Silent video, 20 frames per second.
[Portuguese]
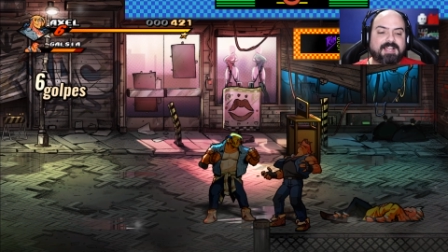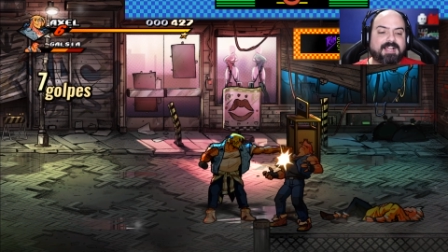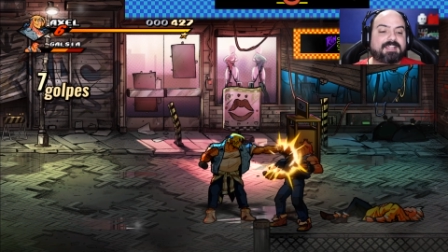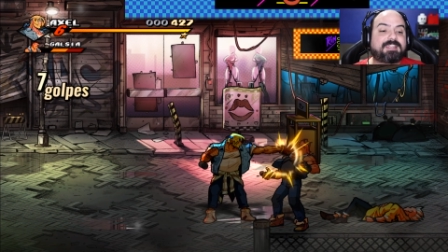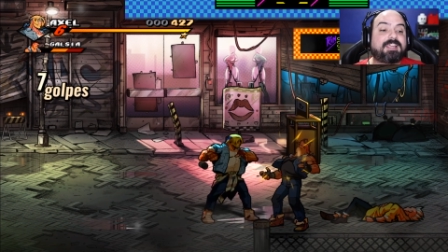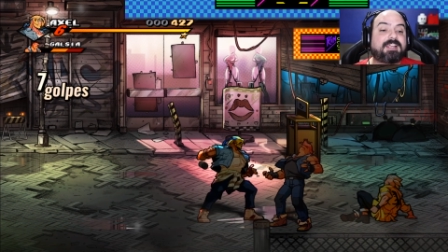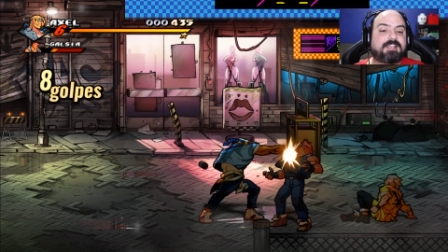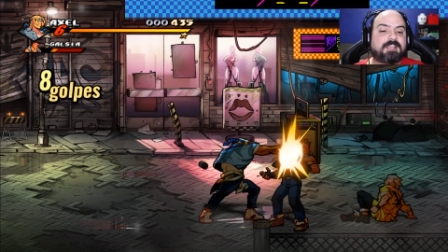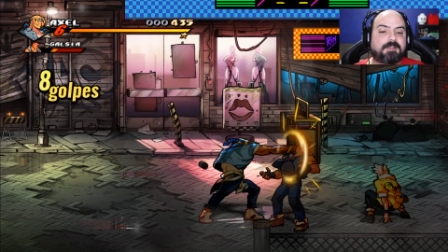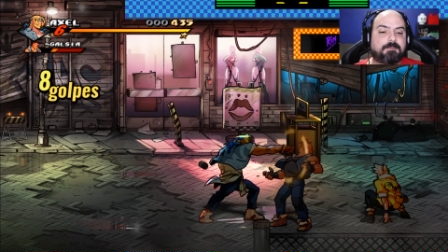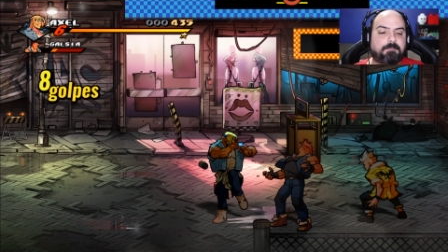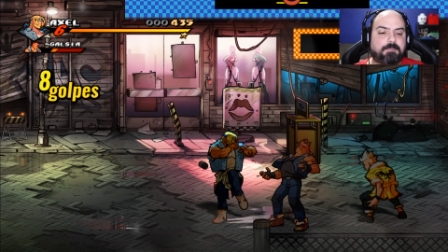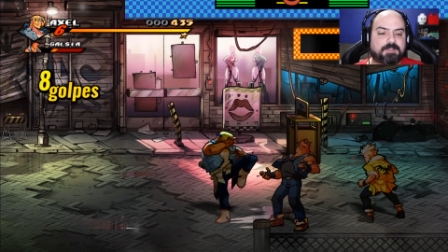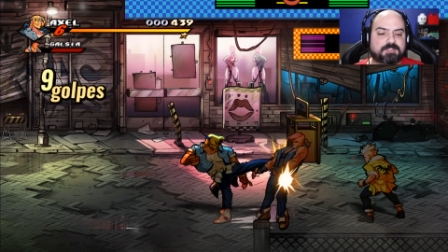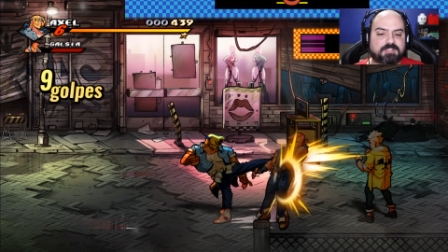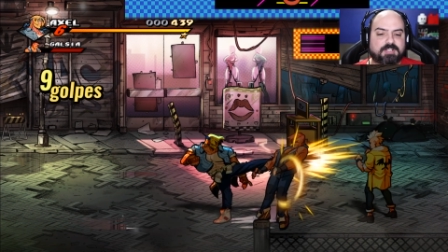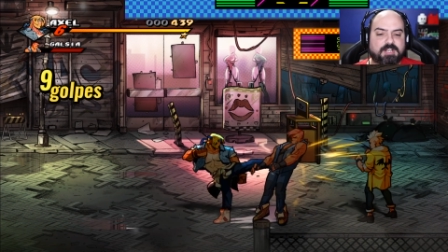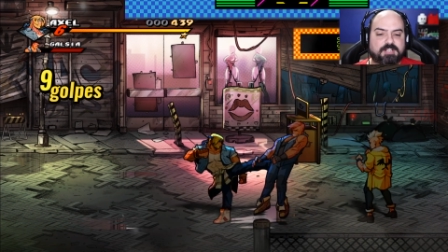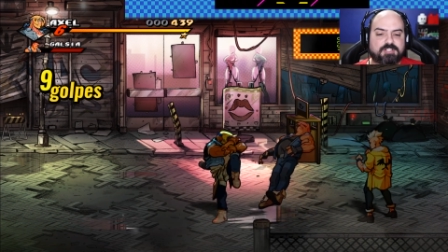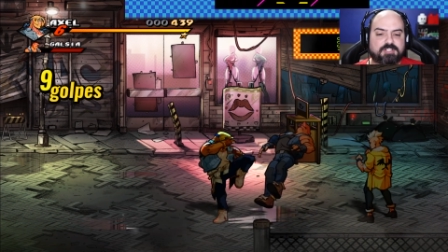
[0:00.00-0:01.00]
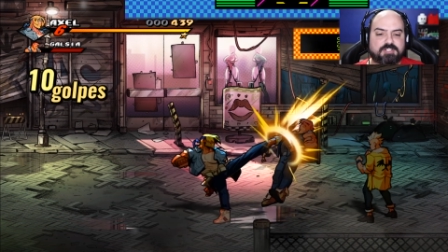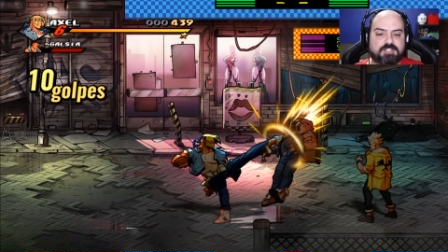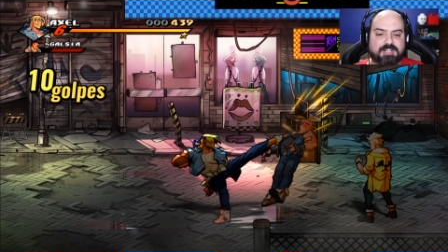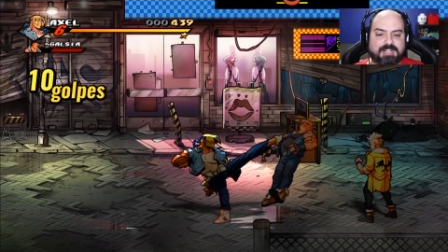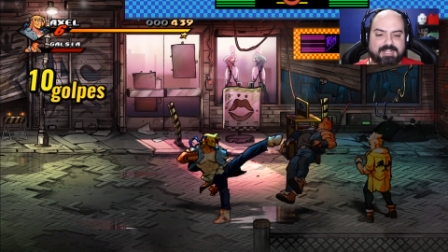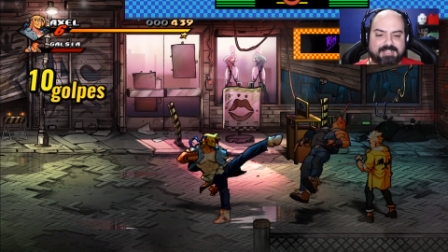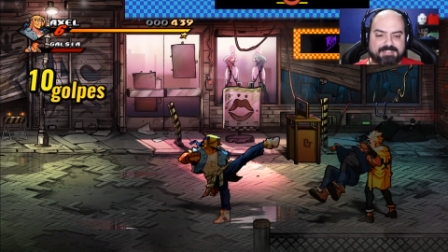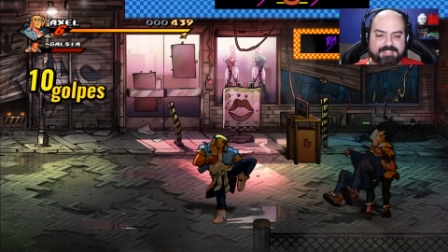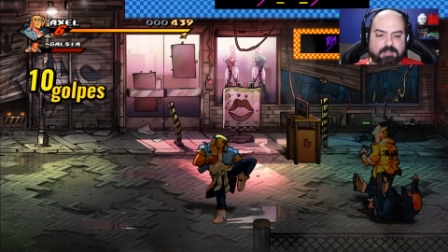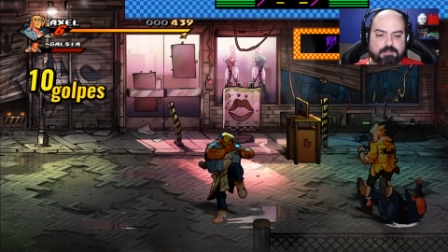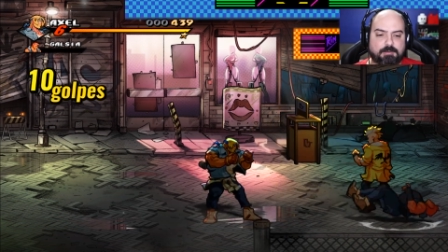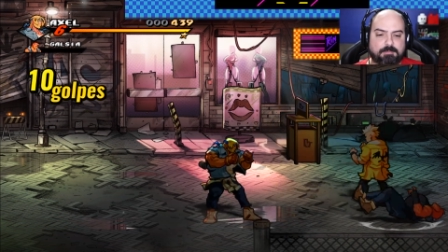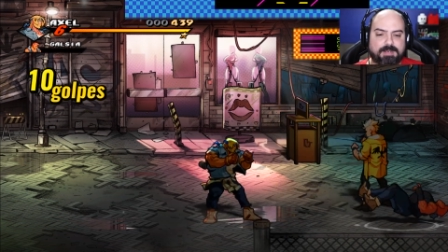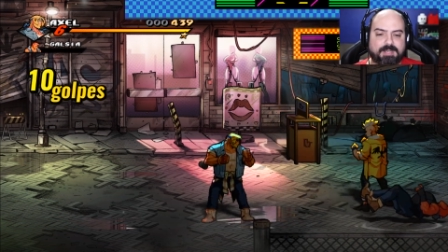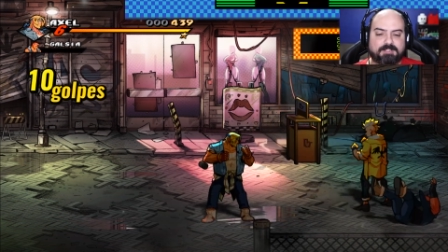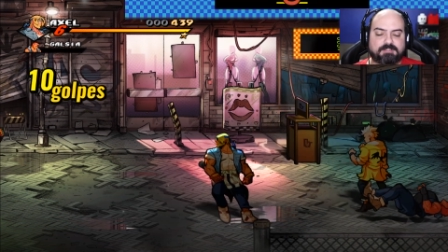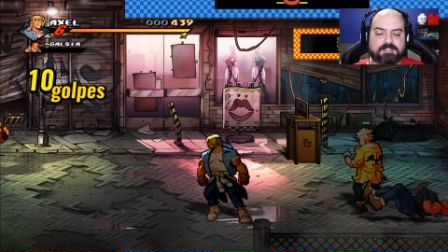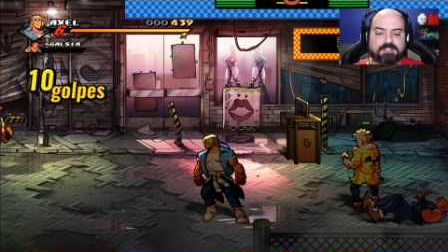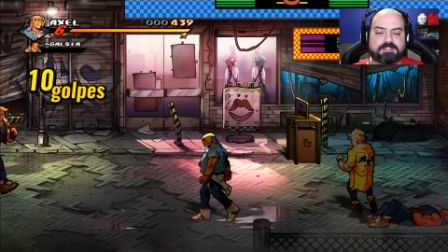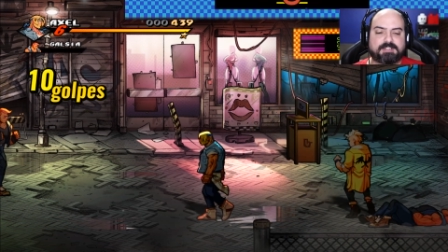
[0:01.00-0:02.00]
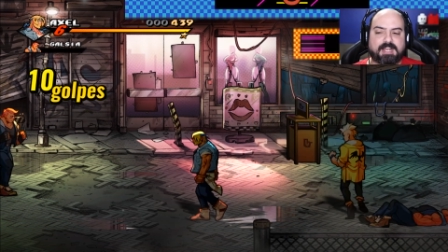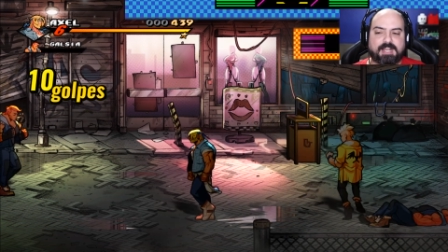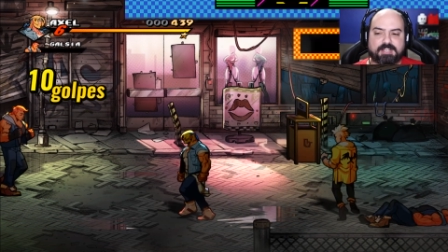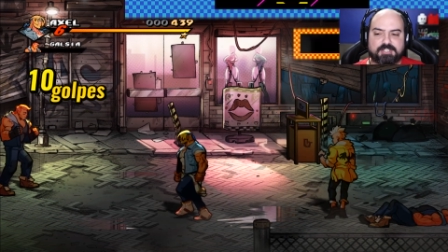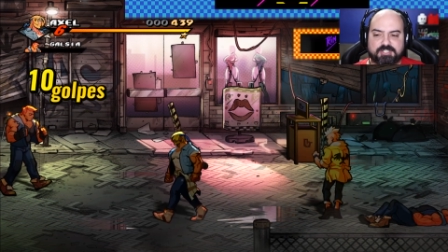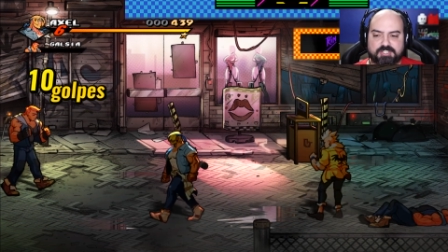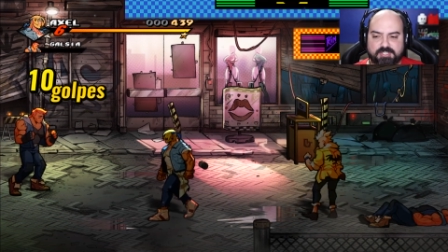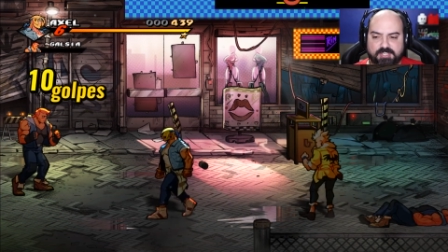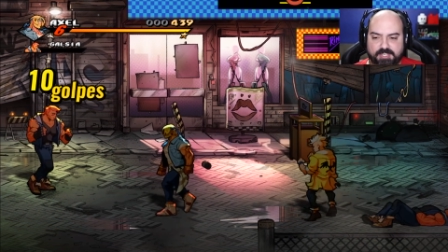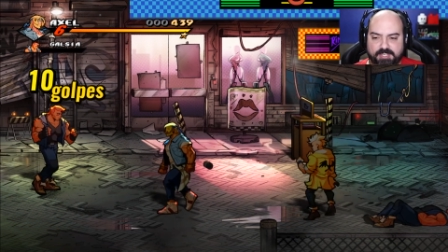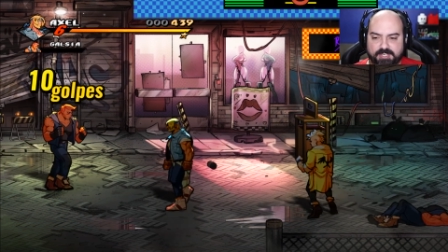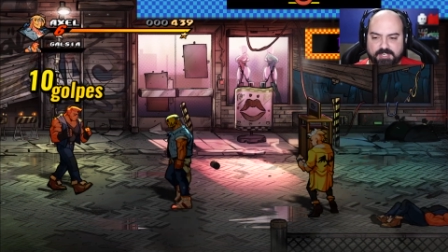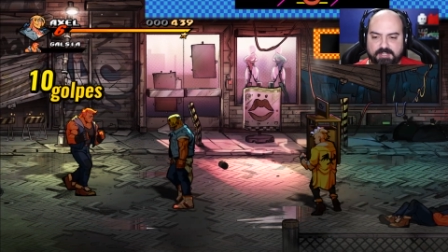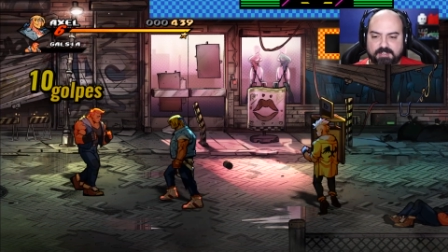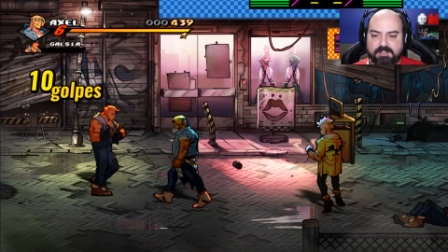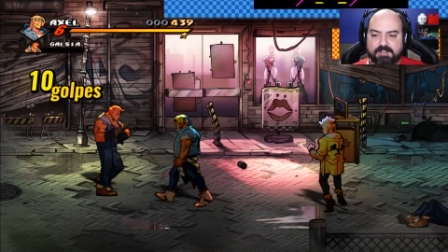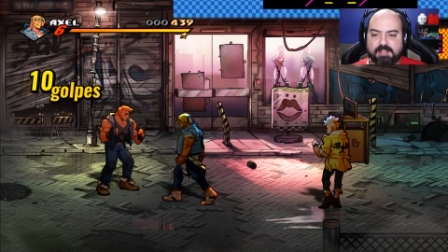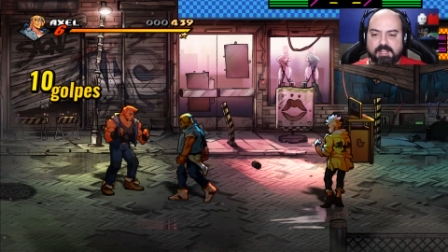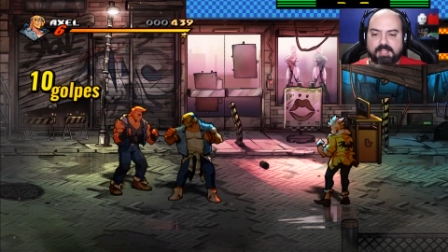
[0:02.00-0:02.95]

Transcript: Aquele personagem de casaco amarelo que dá rasteira.